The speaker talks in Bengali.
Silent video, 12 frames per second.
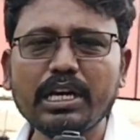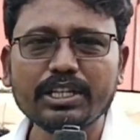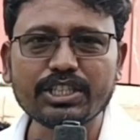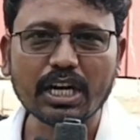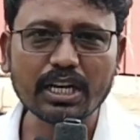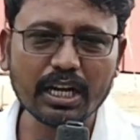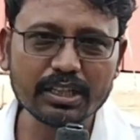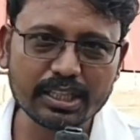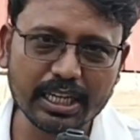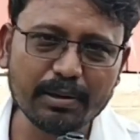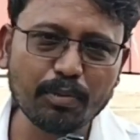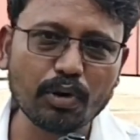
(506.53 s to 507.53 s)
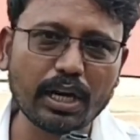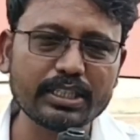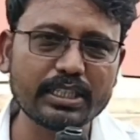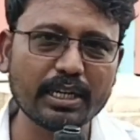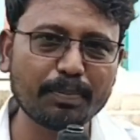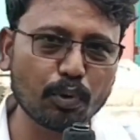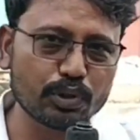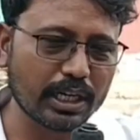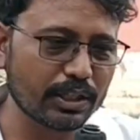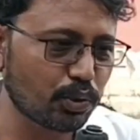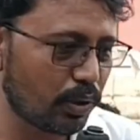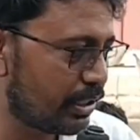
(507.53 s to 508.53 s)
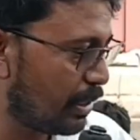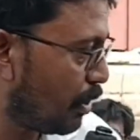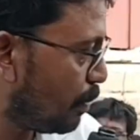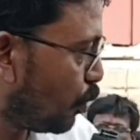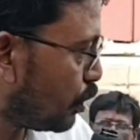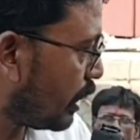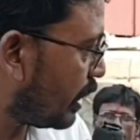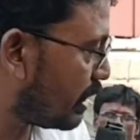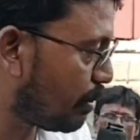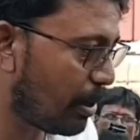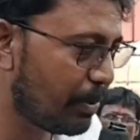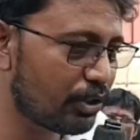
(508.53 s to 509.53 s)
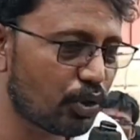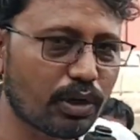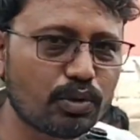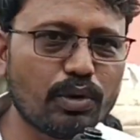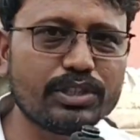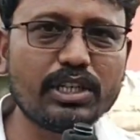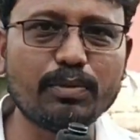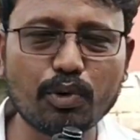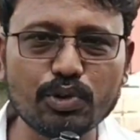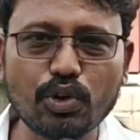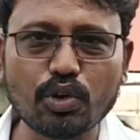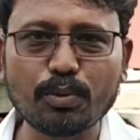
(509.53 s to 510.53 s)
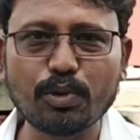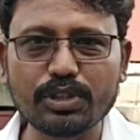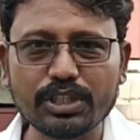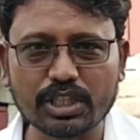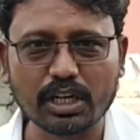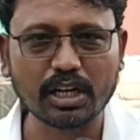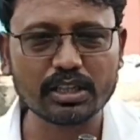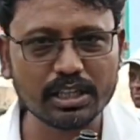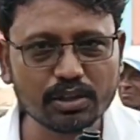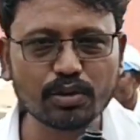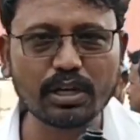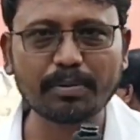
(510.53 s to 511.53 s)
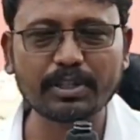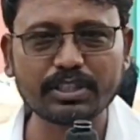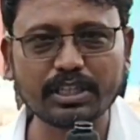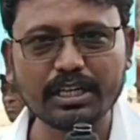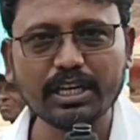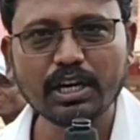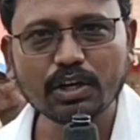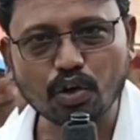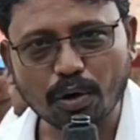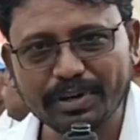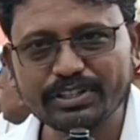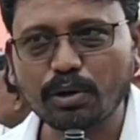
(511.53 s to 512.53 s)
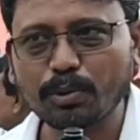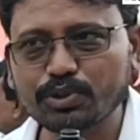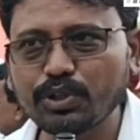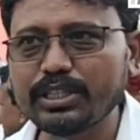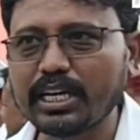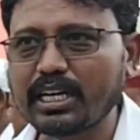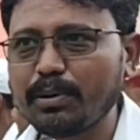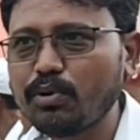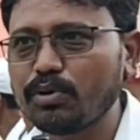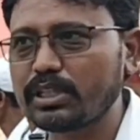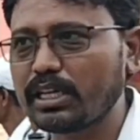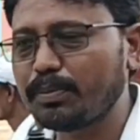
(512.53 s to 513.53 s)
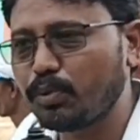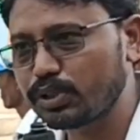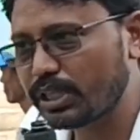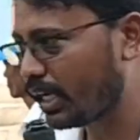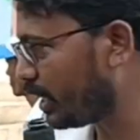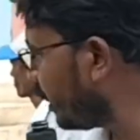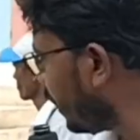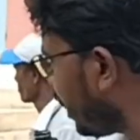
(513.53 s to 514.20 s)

সারা দিন ভোর আজকের প্রচার চলছে এবং প্রচারে যেভাবে ঝড় তুলেছেন মনু চক্রবর্তী সারা দিন ধরে আমরা সেই কভারেজ অবশ্যই দেখাবো তার প্রচার আঙিনা